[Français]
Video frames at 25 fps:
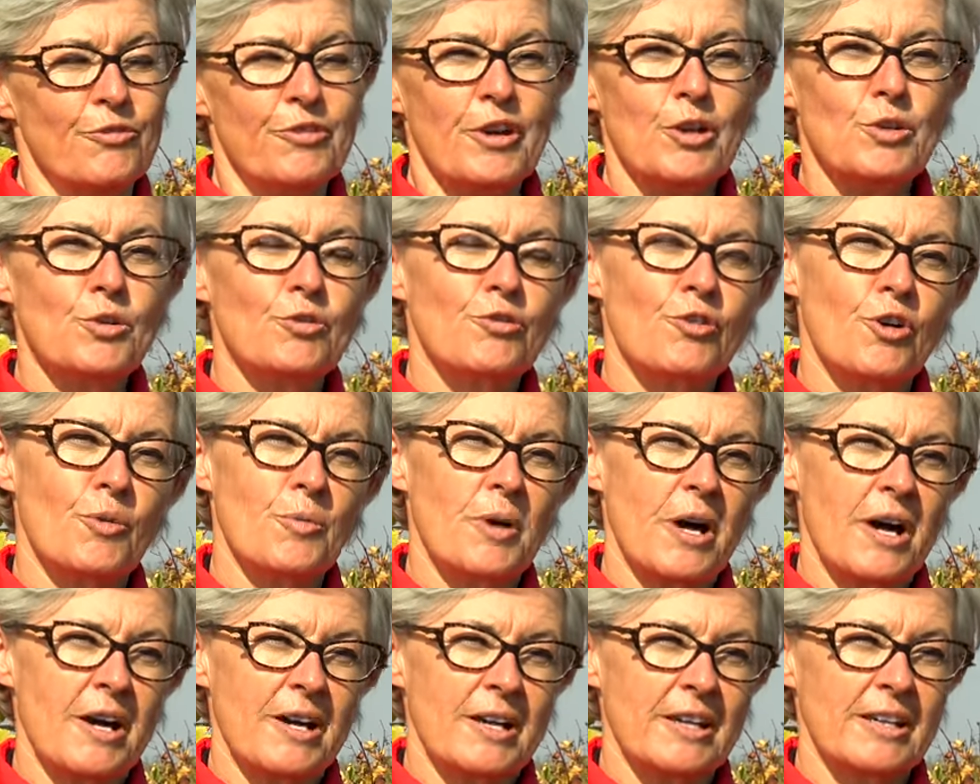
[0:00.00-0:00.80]
fin
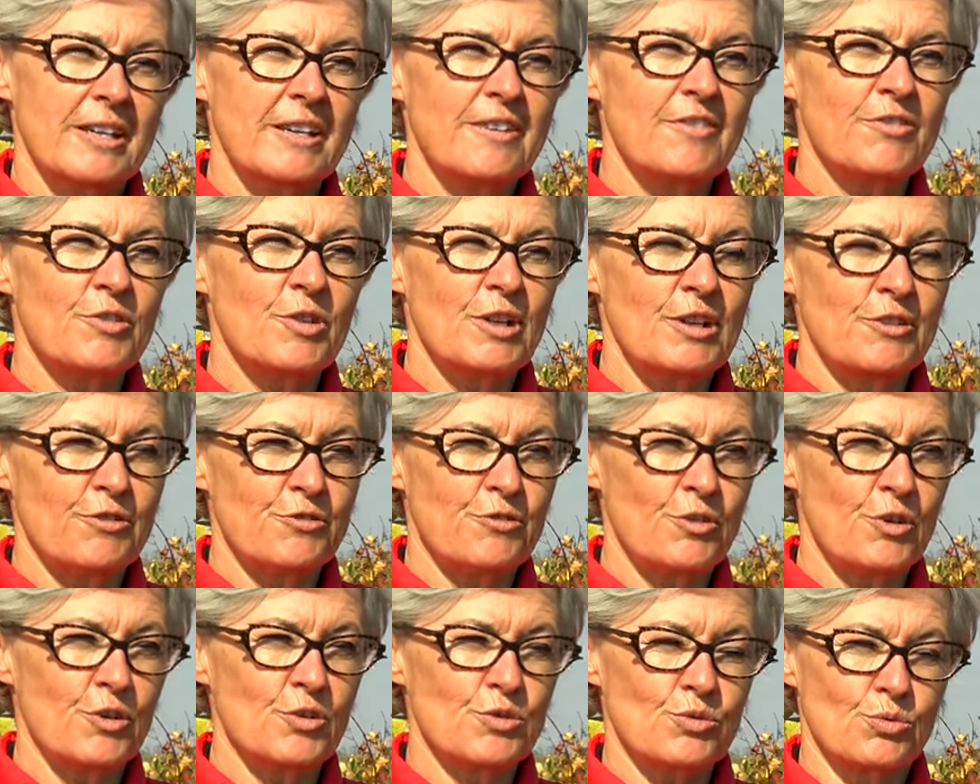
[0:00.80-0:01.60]
novembre arrive, que les
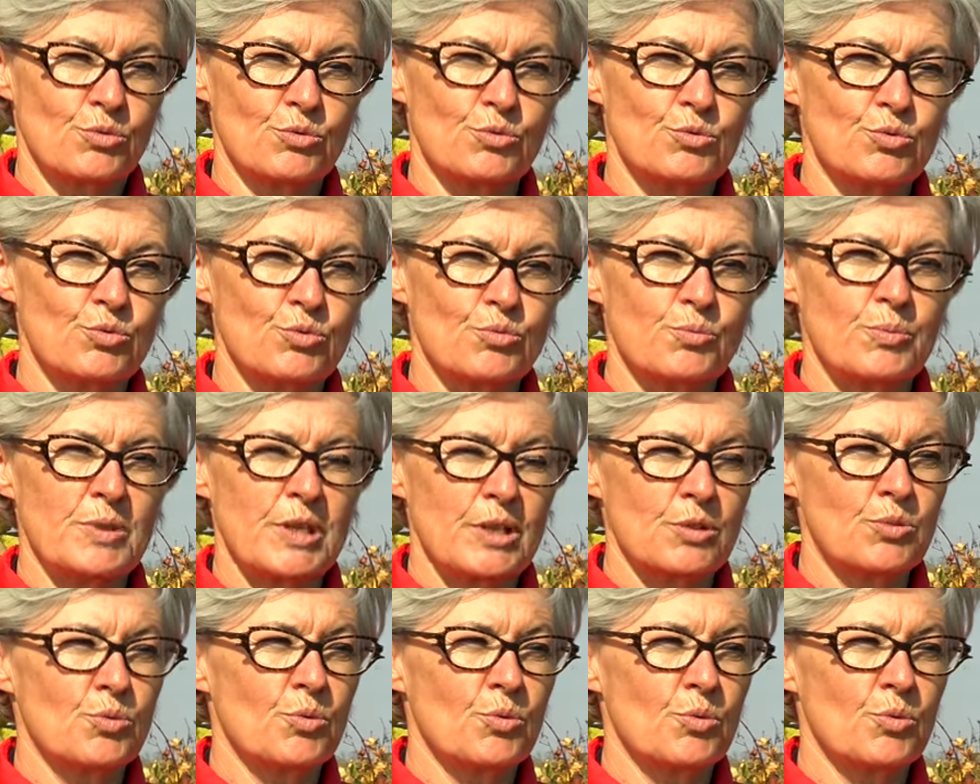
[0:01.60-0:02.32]
feuilles sont toutes bien